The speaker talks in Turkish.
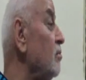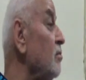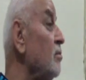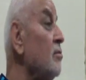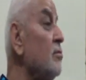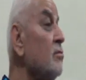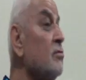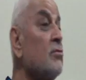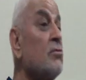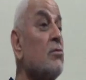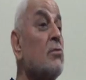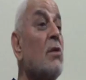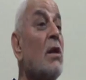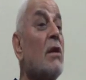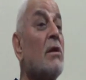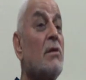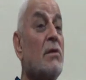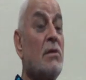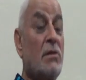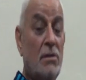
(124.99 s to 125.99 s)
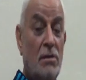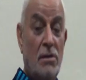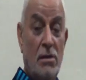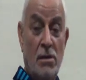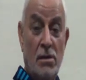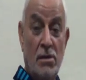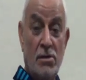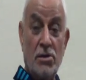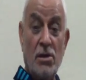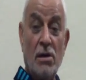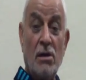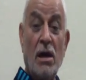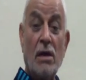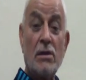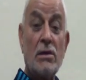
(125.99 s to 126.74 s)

bu suları şey,